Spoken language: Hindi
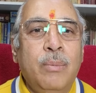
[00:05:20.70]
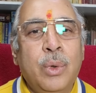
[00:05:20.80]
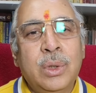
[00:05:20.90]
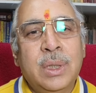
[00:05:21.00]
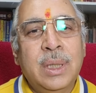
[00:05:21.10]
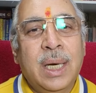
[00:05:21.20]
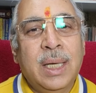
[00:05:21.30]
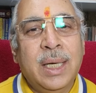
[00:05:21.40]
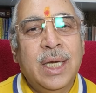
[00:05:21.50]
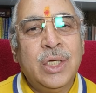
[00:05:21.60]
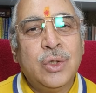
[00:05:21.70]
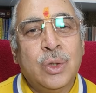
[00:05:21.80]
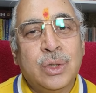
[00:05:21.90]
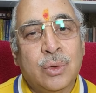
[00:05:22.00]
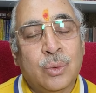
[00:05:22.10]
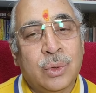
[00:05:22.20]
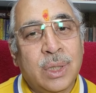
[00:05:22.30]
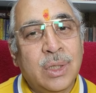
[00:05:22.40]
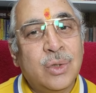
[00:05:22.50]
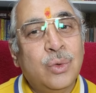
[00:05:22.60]
बुध लग्नेश और
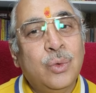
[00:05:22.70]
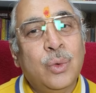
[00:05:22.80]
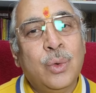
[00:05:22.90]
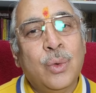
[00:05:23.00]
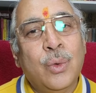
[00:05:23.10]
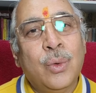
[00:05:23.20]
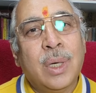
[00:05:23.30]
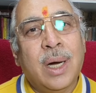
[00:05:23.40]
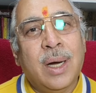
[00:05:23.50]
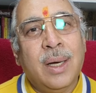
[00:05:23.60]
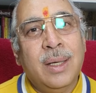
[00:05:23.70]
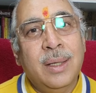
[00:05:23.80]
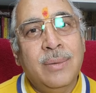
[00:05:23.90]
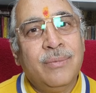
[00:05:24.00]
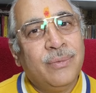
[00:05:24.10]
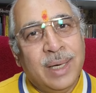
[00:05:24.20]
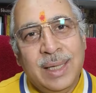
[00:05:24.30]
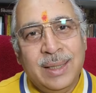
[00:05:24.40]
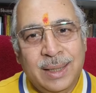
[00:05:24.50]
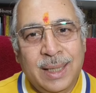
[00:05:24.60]
चतुर्थेश दोनों का
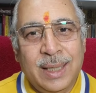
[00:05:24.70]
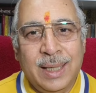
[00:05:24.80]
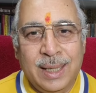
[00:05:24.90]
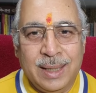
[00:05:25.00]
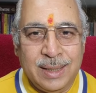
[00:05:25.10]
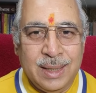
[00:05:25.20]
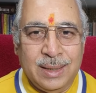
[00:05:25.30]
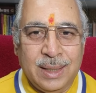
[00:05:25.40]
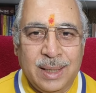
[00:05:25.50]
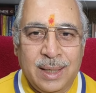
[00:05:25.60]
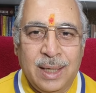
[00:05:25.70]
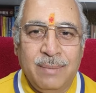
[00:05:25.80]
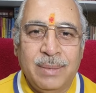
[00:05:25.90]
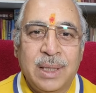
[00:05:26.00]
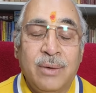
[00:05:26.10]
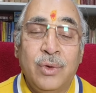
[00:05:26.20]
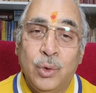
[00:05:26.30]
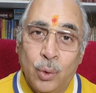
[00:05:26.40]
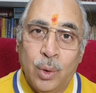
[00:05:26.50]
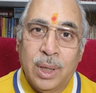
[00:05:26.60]
फल देने लग जाता है मतलब
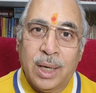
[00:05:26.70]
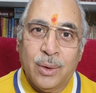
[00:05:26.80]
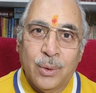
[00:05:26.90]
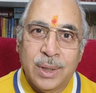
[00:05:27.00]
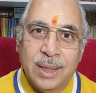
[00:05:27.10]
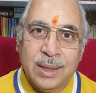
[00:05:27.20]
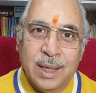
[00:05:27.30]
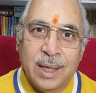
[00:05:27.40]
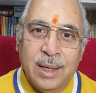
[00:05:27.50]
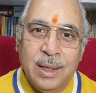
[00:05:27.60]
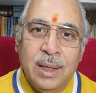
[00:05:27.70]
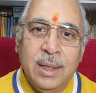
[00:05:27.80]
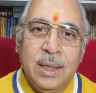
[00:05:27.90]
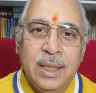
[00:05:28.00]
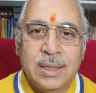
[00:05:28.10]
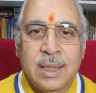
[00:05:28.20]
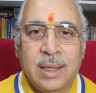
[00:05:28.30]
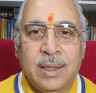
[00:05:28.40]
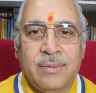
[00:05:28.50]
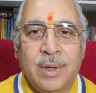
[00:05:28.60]
योग कारक हो जाता है इस
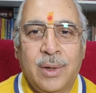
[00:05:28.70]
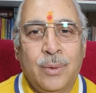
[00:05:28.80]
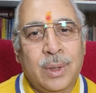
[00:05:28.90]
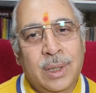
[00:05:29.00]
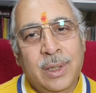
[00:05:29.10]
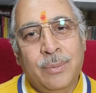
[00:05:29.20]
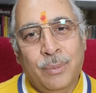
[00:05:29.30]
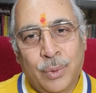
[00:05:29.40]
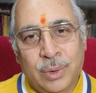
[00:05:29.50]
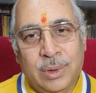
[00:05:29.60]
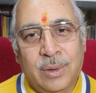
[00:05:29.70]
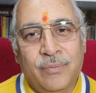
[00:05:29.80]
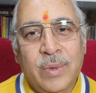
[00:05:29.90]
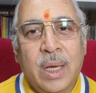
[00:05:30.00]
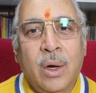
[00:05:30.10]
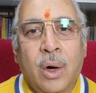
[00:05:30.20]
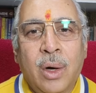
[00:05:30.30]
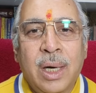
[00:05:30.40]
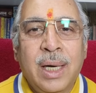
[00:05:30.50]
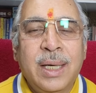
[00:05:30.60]
लगन वालों के लिए बुध
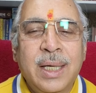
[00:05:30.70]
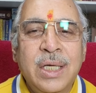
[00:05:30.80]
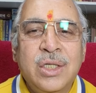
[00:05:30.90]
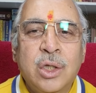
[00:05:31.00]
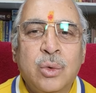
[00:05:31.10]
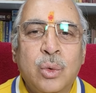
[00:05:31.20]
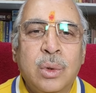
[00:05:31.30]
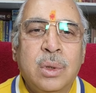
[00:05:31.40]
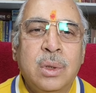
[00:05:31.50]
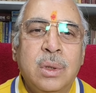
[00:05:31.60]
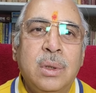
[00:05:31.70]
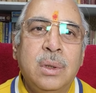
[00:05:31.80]
और लग्नेश चतुर्थ